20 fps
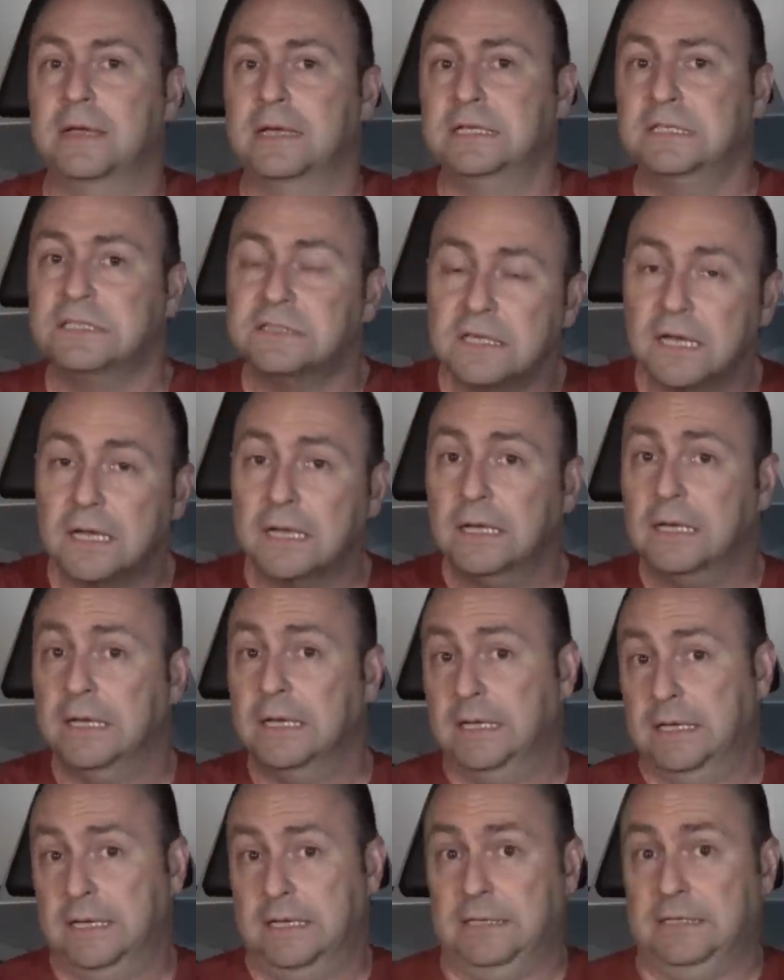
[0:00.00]
İşte
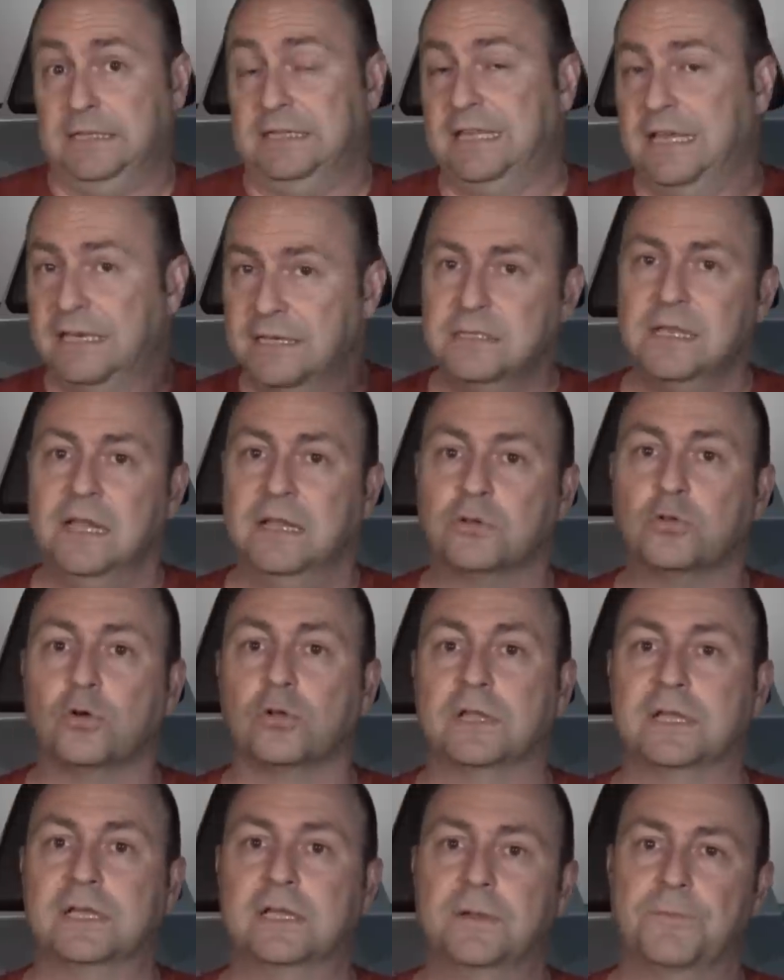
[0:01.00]
denizaltı
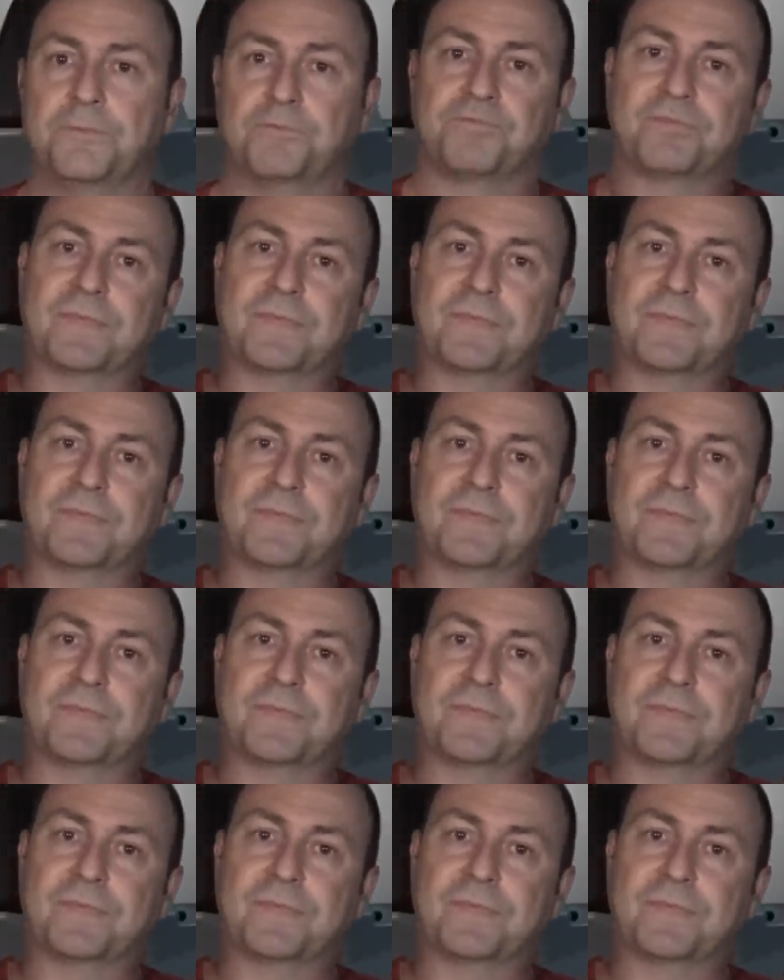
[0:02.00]
olayı